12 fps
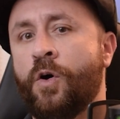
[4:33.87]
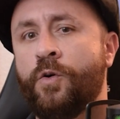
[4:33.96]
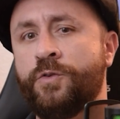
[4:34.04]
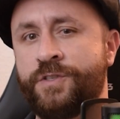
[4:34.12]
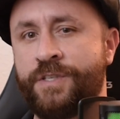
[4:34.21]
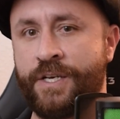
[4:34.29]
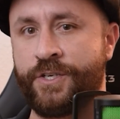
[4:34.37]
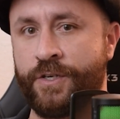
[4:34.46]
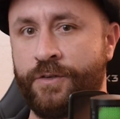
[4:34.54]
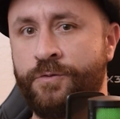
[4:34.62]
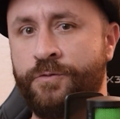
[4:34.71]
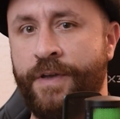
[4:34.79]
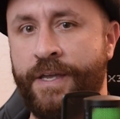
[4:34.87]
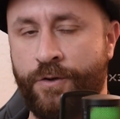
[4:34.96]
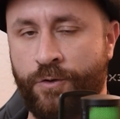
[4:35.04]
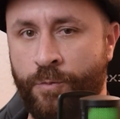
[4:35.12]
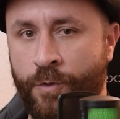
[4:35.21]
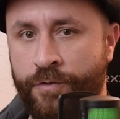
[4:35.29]
Ou seja, um
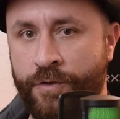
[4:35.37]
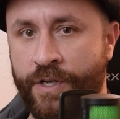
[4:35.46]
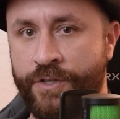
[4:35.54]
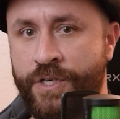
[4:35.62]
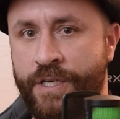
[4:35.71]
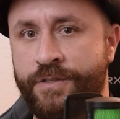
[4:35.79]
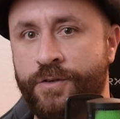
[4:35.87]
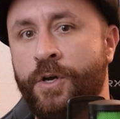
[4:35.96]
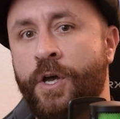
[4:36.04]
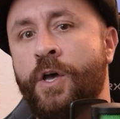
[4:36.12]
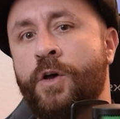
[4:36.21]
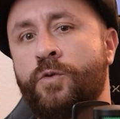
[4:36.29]
veículo movido a diesel